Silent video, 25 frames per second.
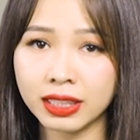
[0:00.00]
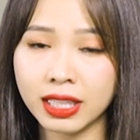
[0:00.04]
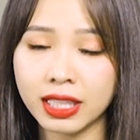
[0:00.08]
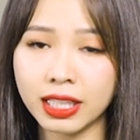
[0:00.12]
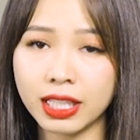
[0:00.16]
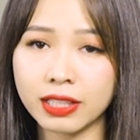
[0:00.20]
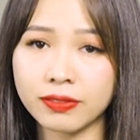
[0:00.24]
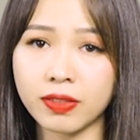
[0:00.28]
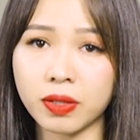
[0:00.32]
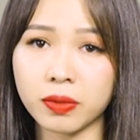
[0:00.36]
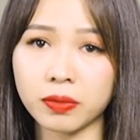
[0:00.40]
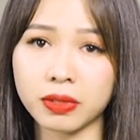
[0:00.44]
Khi
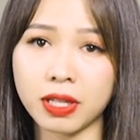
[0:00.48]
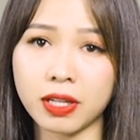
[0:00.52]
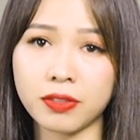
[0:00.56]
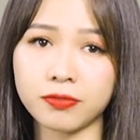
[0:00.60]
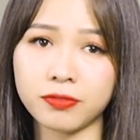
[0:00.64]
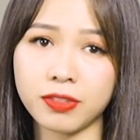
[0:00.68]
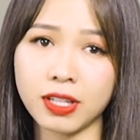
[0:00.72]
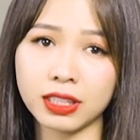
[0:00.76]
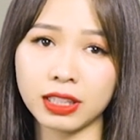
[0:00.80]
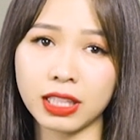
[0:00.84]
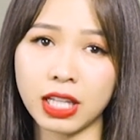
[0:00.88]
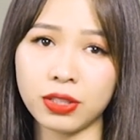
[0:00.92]
kỳ vọng lạm
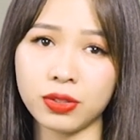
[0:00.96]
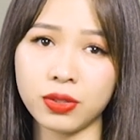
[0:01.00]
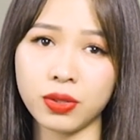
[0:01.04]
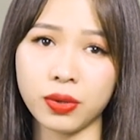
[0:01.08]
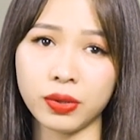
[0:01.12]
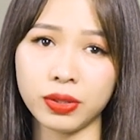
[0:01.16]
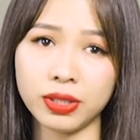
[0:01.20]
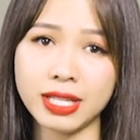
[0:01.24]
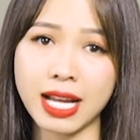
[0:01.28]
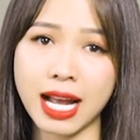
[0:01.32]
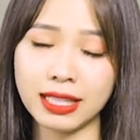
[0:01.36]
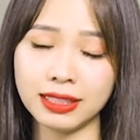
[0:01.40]
phát thay
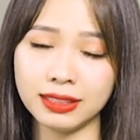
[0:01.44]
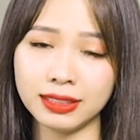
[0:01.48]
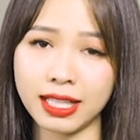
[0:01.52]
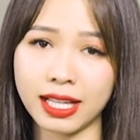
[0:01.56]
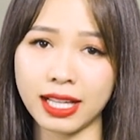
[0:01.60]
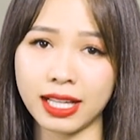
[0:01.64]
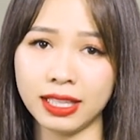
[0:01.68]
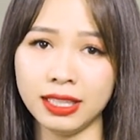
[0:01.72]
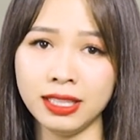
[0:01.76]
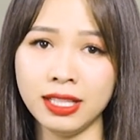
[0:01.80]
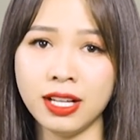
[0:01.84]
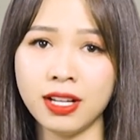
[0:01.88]
đổi đáng
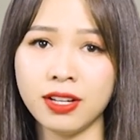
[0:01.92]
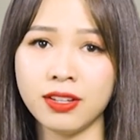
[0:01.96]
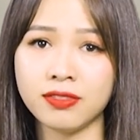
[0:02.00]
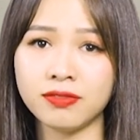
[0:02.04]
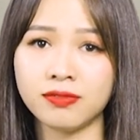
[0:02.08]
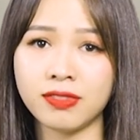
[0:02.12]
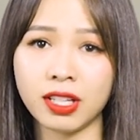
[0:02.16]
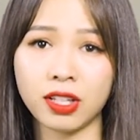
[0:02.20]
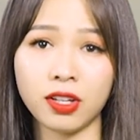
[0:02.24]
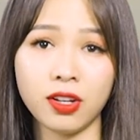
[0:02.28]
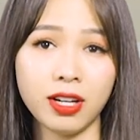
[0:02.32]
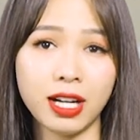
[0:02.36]
kể
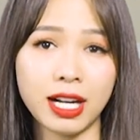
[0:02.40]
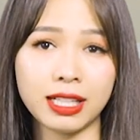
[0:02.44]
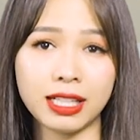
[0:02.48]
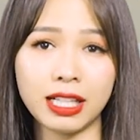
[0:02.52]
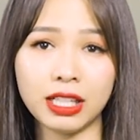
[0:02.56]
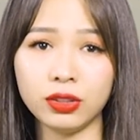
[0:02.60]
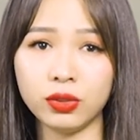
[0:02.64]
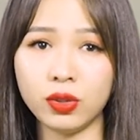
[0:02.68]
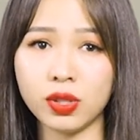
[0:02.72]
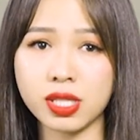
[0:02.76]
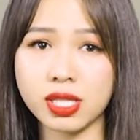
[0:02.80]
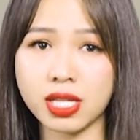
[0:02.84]
và có khả
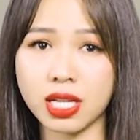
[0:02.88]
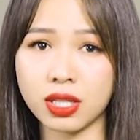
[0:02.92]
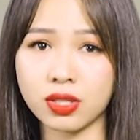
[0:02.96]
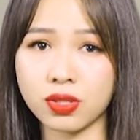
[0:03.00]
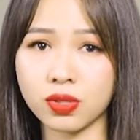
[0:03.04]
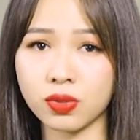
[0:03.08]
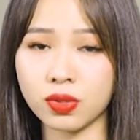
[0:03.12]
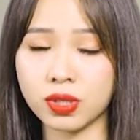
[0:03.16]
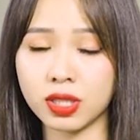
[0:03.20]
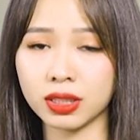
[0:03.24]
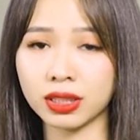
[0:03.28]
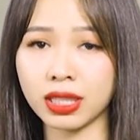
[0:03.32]
năng duy trì
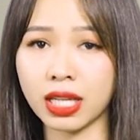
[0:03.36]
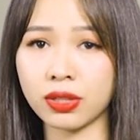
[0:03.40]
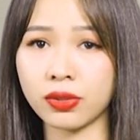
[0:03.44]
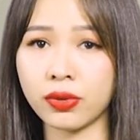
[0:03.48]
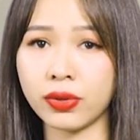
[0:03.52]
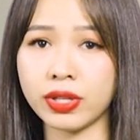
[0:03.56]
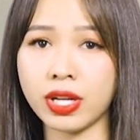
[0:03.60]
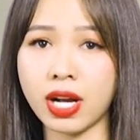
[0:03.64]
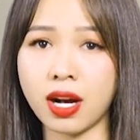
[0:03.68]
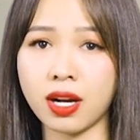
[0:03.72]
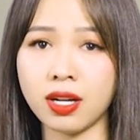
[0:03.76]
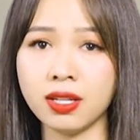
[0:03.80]
xu hướng thay
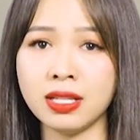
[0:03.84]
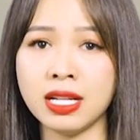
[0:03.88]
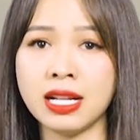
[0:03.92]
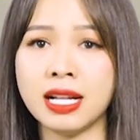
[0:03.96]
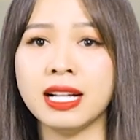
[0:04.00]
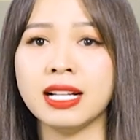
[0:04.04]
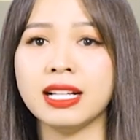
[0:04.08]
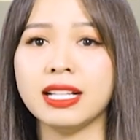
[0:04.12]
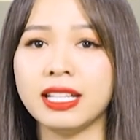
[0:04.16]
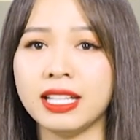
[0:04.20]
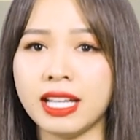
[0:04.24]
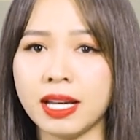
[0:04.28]
đổi đó,
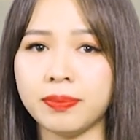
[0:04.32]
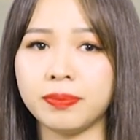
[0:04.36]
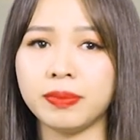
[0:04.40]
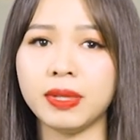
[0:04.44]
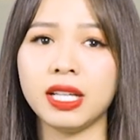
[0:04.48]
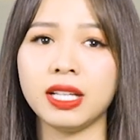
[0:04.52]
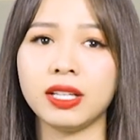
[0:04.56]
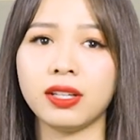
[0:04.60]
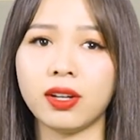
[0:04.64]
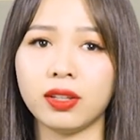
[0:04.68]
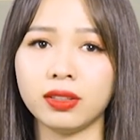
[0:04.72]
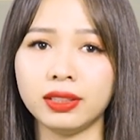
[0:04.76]
i ép
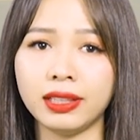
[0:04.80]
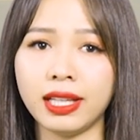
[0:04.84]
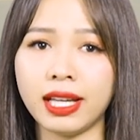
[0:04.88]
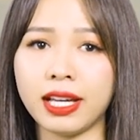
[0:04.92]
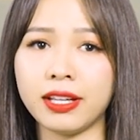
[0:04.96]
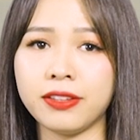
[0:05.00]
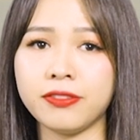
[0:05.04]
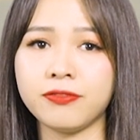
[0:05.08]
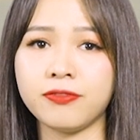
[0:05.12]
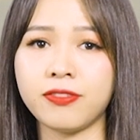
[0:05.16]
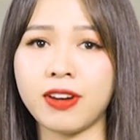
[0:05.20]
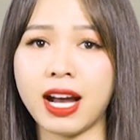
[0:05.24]
đê có
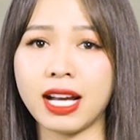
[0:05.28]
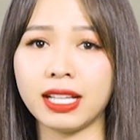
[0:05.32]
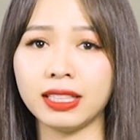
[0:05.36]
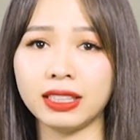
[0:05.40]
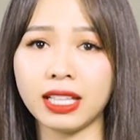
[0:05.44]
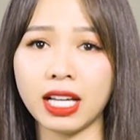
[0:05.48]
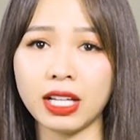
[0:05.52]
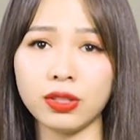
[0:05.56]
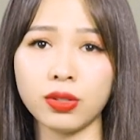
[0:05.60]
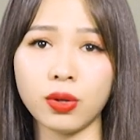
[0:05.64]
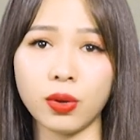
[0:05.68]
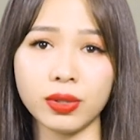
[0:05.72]
thể phải
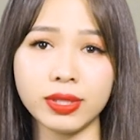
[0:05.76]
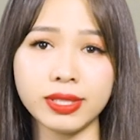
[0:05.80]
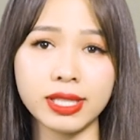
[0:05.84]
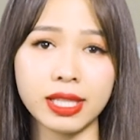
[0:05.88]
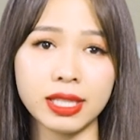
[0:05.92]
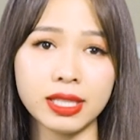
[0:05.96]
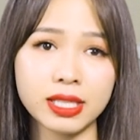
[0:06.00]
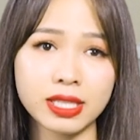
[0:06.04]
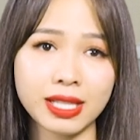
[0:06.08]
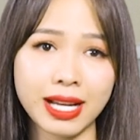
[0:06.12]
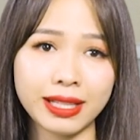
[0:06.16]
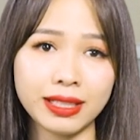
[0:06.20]
thay đổi
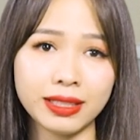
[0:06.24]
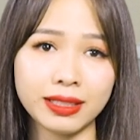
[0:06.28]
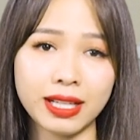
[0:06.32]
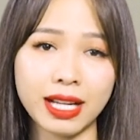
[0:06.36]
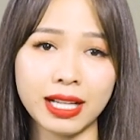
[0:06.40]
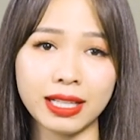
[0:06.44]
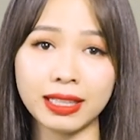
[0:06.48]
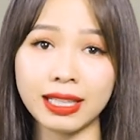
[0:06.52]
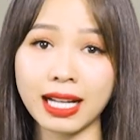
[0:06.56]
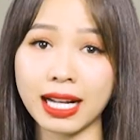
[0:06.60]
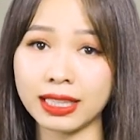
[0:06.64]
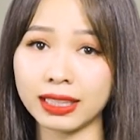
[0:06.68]
chính sách
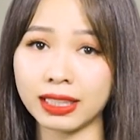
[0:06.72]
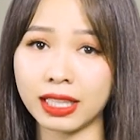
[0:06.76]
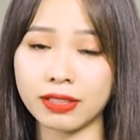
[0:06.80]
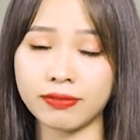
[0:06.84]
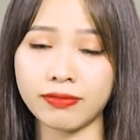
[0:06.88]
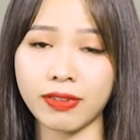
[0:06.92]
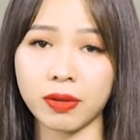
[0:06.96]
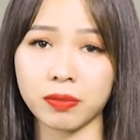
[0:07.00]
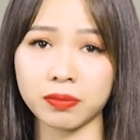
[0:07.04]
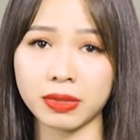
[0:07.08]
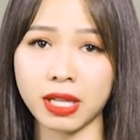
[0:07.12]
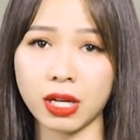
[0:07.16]
để ngăn kỳ
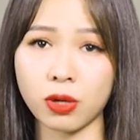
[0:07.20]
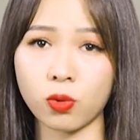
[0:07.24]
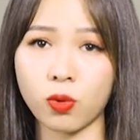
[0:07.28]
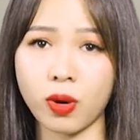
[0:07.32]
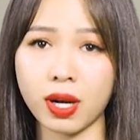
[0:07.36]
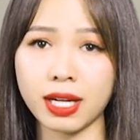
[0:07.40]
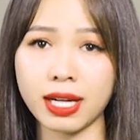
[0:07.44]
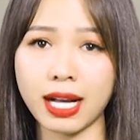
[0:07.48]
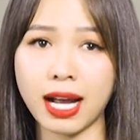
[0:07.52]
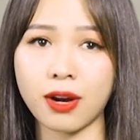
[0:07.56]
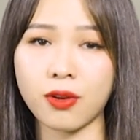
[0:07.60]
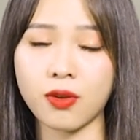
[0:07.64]
vọng tăng
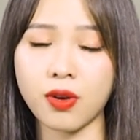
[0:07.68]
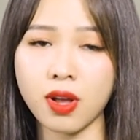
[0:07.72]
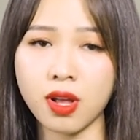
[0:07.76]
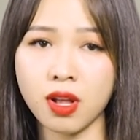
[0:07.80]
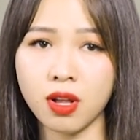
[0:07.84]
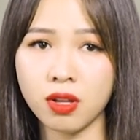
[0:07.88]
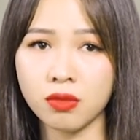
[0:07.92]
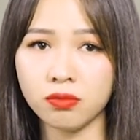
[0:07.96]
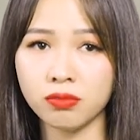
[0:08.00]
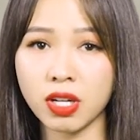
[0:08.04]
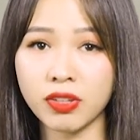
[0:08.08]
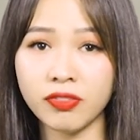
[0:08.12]
quá cao,
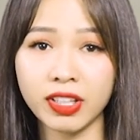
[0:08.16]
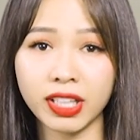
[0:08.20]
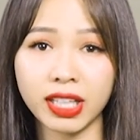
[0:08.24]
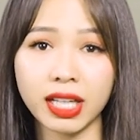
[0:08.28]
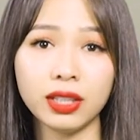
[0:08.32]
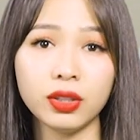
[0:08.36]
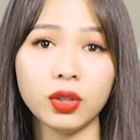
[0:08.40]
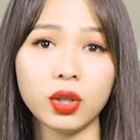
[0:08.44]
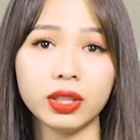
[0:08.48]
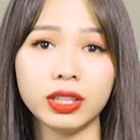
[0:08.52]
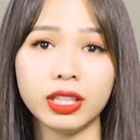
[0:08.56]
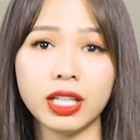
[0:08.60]
bởi vì
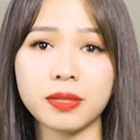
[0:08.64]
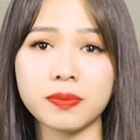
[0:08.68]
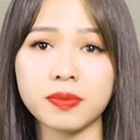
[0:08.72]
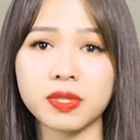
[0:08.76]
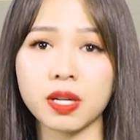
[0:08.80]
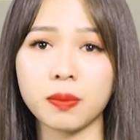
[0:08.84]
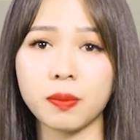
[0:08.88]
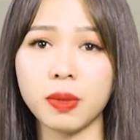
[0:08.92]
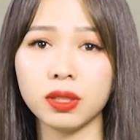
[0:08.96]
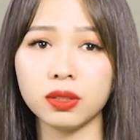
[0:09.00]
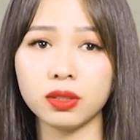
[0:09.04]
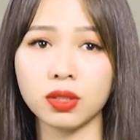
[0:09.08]
các doanh nghiệp
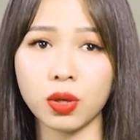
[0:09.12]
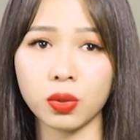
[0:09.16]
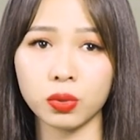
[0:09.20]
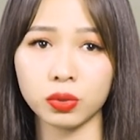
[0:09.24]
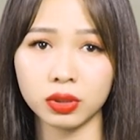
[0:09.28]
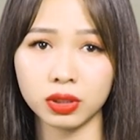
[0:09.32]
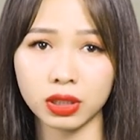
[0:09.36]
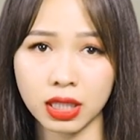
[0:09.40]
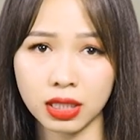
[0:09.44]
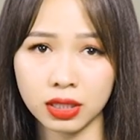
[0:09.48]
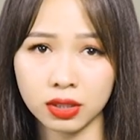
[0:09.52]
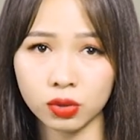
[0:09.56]
sẽ bắt
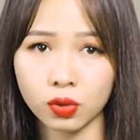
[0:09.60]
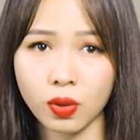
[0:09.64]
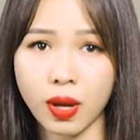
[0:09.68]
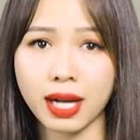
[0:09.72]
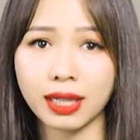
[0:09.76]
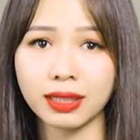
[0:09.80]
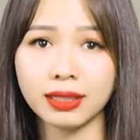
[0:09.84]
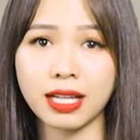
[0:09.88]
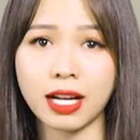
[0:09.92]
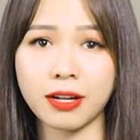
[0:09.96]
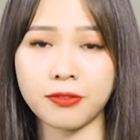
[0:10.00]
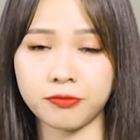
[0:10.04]
đầu tính
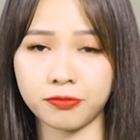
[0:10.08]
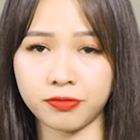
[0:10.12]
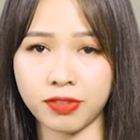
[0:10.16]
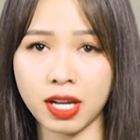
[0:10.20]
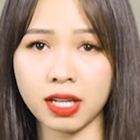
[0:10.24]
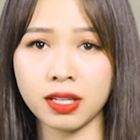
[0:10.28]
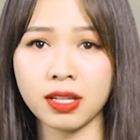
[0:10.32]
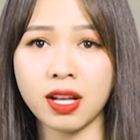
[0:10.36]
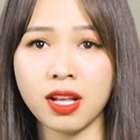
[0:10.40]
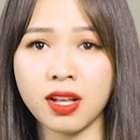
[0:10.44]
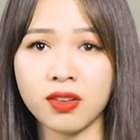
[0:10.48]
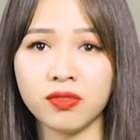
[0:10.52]
toán lạm
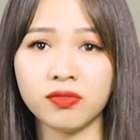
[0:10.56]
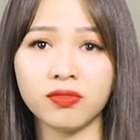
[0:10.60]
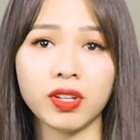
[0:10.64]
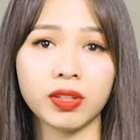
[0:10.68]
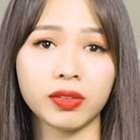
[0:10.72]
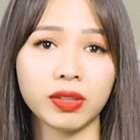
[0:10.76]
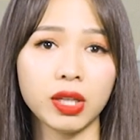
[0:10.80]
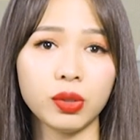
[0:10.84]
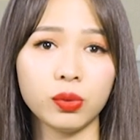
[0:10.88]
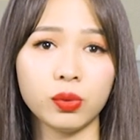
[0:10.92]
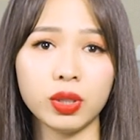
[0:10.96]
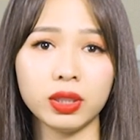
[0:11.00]
phát
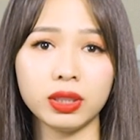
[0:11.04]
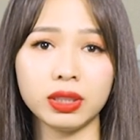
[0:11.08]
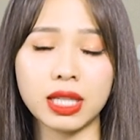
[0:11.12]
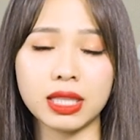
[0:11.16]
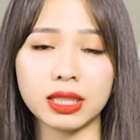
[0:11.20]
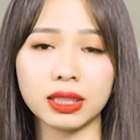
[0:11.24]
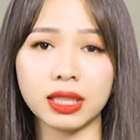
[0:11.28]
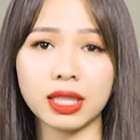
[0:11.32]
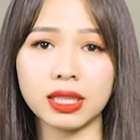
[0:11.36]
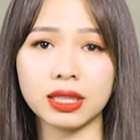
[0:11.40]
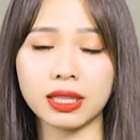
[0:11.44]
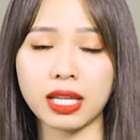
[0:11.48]
vào các quyết
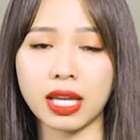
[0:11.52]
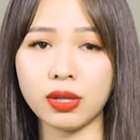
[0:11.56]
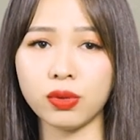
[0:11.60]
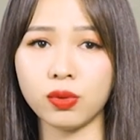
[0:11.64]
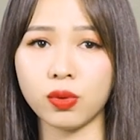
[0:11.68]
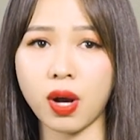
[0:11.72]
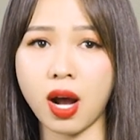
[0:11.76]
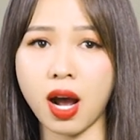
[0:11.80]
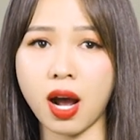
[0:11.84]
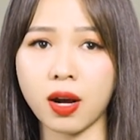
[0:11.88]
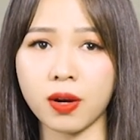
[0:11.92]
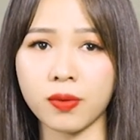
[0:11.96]
định kinh tế
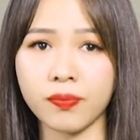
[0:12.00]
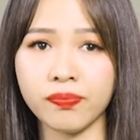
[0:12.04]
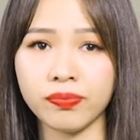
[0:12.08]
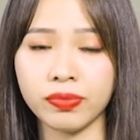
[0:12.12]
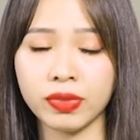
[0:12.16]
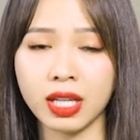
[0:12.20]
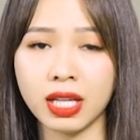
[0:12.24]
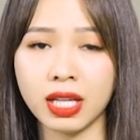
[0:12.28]
của họ.